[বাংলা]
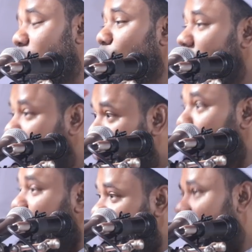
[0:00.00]
কুটি
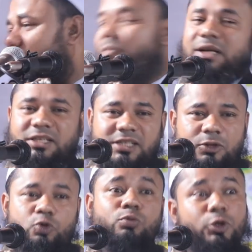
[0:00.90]
কুটি টিহা কামাইয়াল
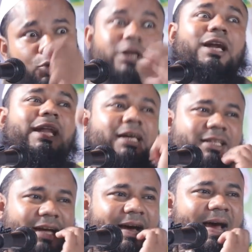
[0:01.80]
চার তুমি কল্লা
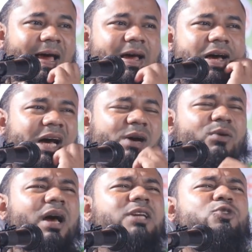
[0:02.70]
রাখিতা
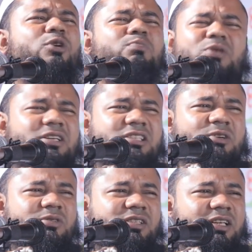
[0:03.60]
কয় সভ্য নষ্ট
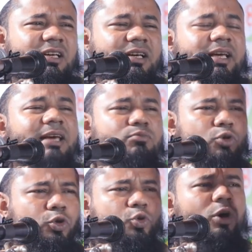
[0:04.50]
করছে এই
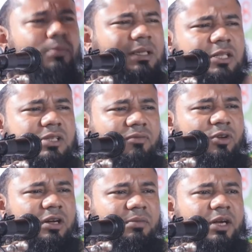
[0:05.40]
বুদ্ধর মাথা
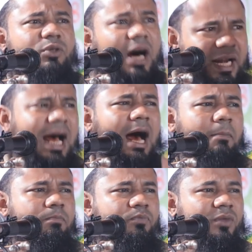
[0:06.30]
সাফল কেমন এটা তো
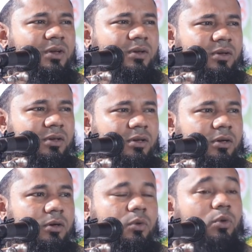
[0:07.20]
হারাম
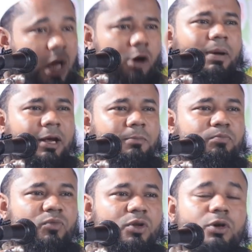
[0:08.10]
গুণা হবে
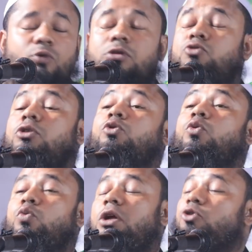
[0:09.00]
যত
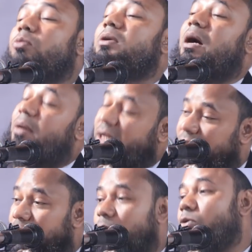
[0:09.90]
গুণা সবটি আমারে
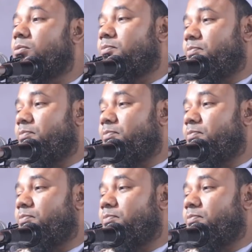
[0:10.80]
দেলাইও